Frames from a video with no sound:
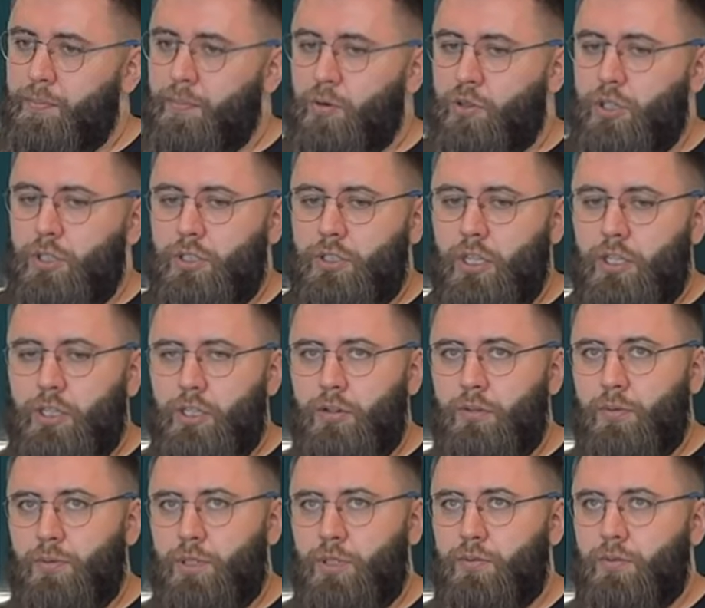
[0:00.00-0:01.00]
По чистоте
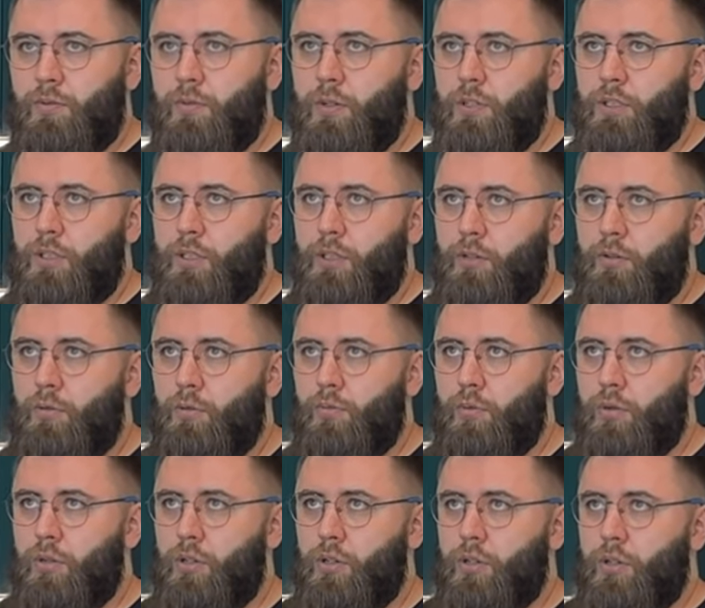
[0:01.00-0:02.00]
вообще в квартире,
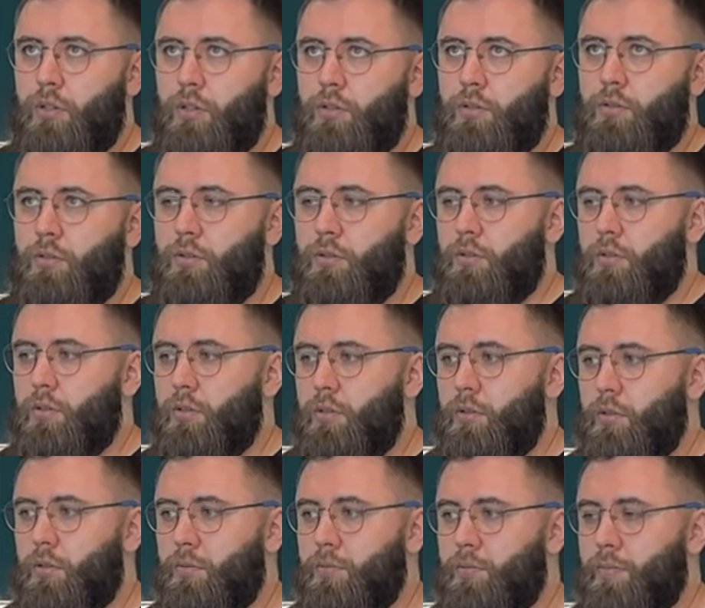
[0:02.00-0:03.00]
уборка,
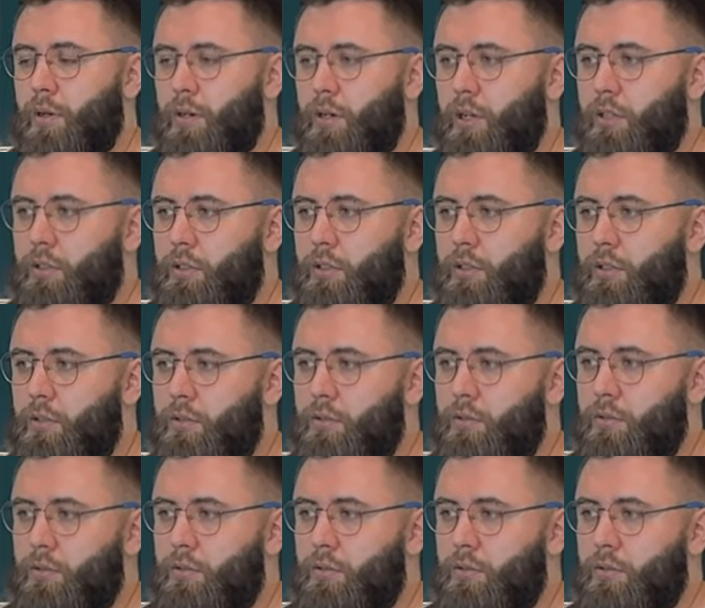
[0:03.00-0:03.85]
э, парадная? Здесь,